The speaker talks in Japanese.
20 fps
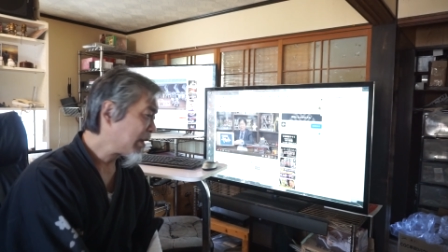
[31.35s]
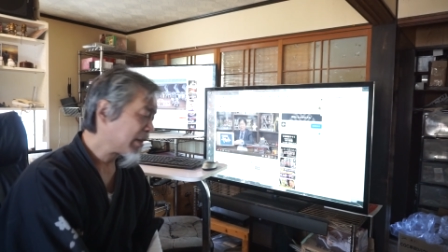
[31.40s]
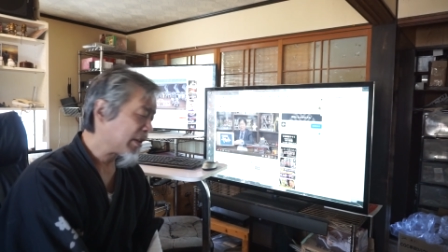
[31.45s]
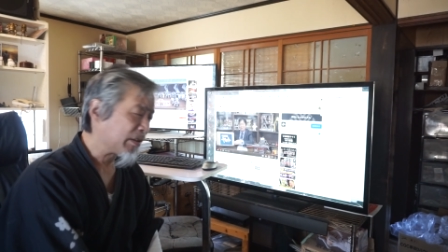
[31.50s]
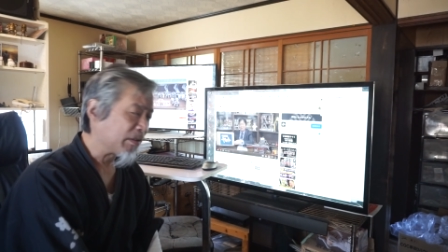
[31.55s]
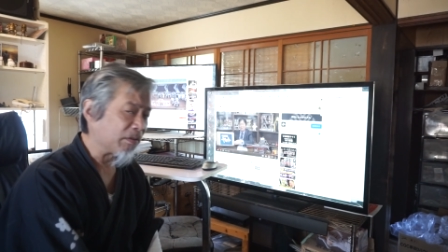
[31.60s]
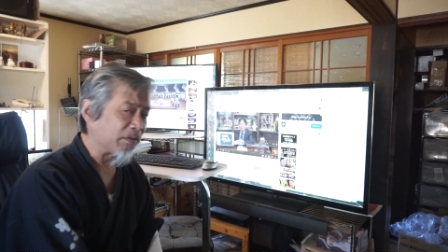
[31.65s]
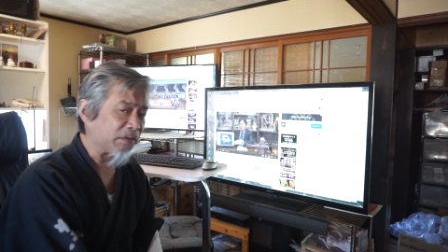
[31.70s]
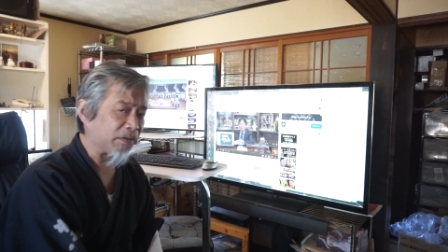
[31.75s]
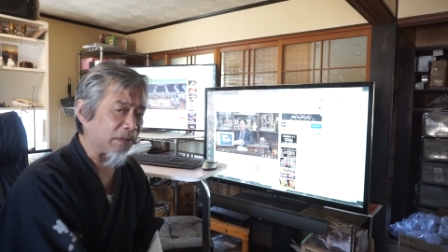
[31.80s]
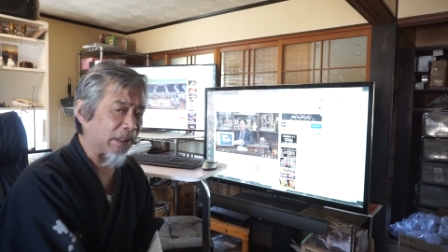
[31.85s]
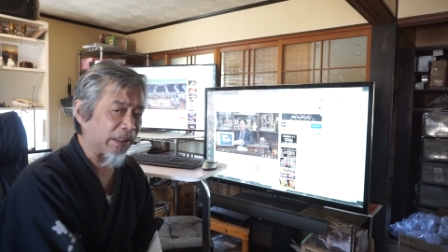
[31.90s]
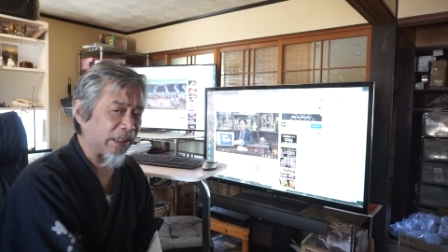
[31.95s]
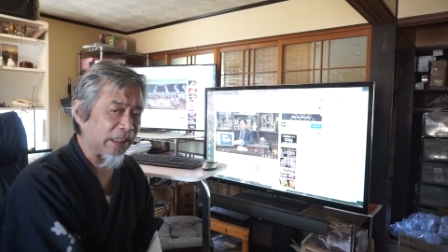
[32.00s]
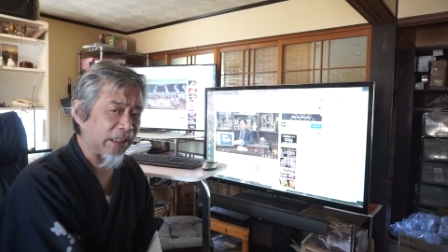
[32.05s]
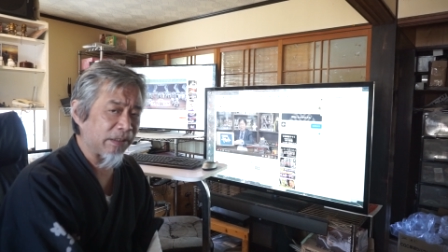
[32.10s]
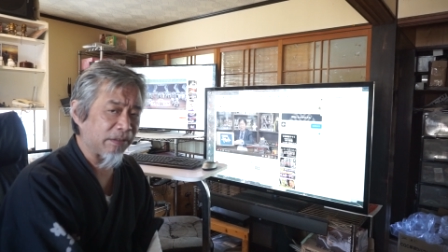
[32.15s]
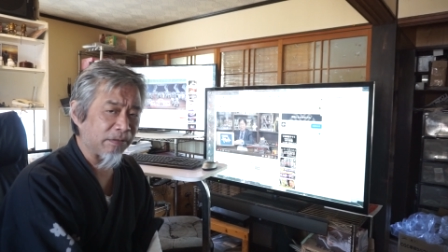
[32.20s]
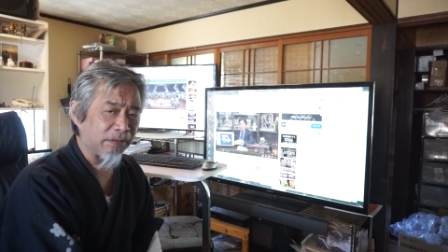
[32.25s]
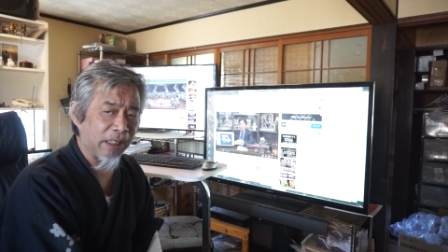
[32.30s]
気象庁が
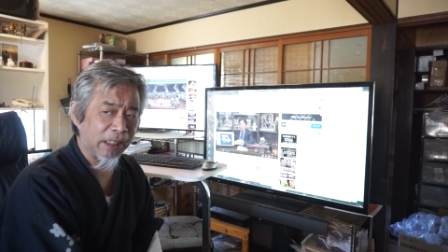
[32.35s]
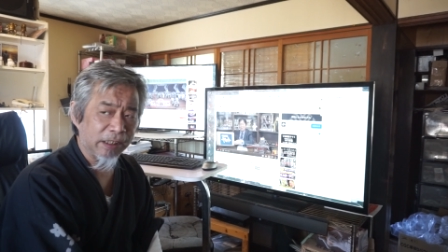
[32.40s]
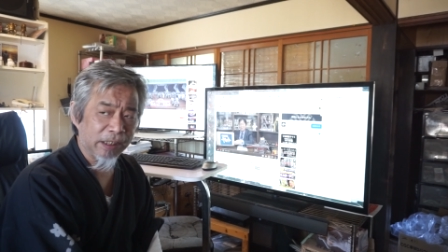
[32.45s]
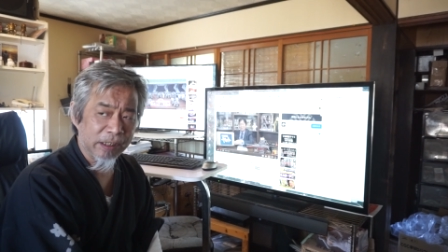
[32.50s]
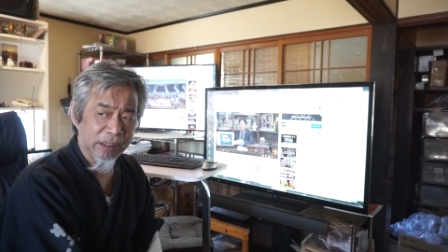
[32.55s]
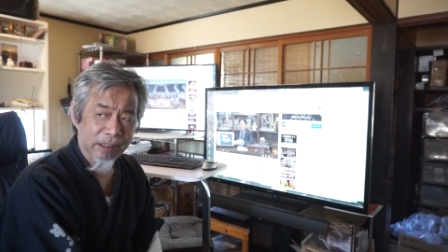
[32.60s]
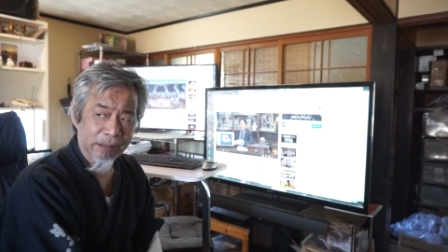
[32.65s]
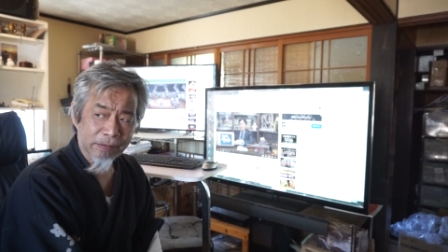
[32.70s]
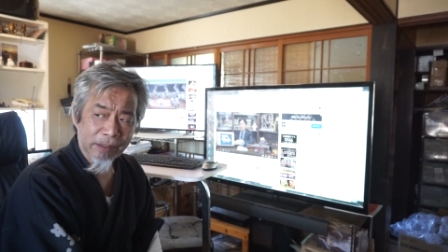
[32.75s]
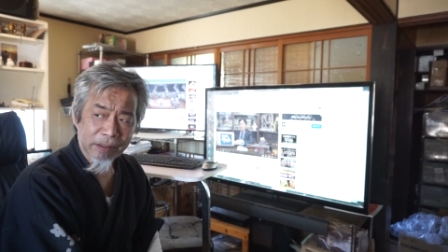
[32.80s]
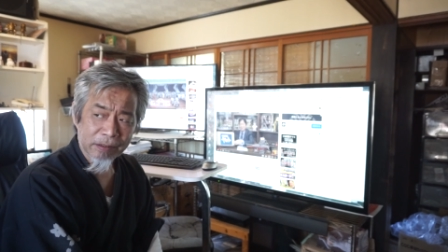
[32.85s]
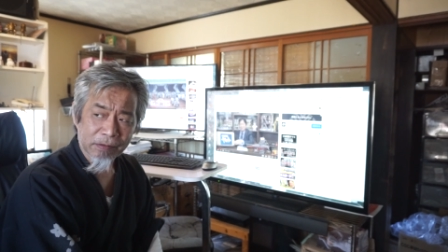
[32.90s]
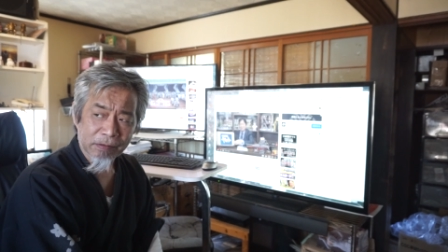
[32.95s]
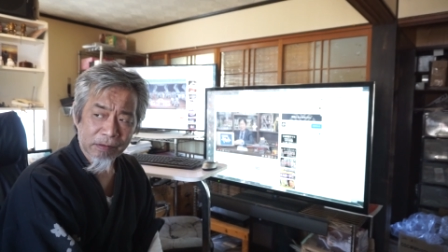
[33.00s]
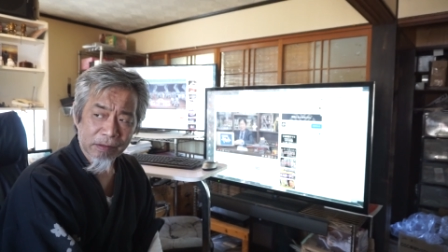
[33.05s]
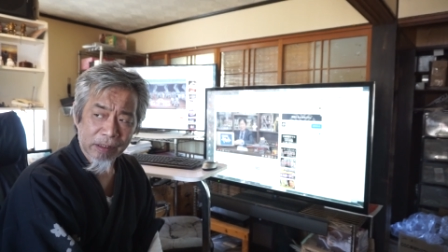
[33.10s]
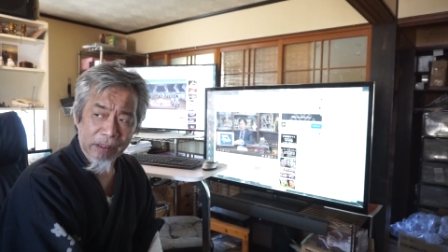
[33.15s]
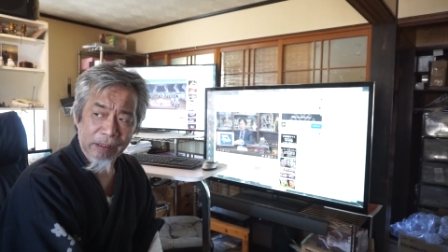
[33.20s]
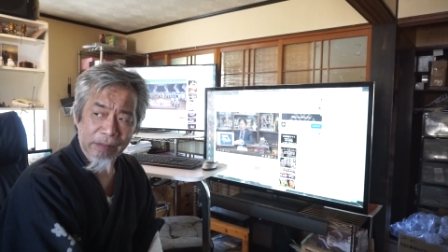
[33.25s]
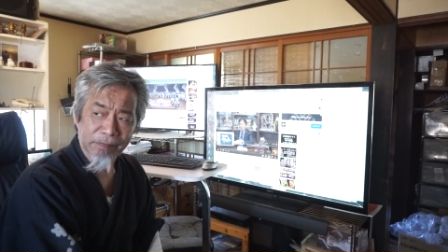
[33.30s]
緊急会見してます
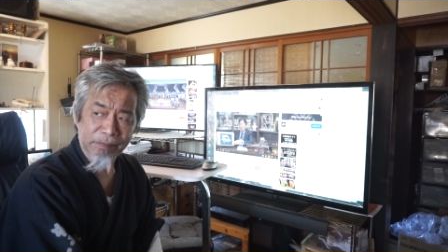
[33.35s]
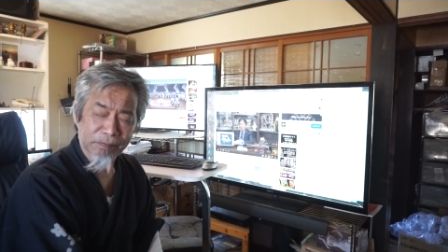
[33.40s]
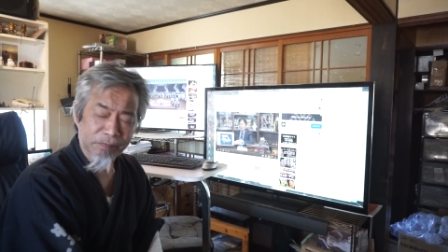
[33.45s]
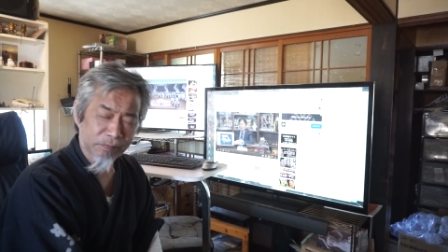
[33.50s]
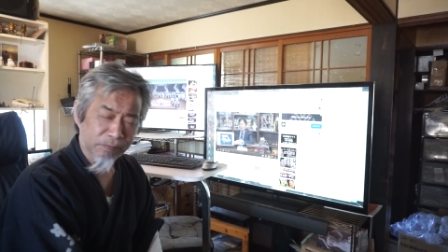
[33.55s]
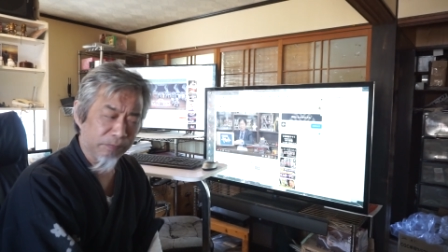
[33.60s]
んで、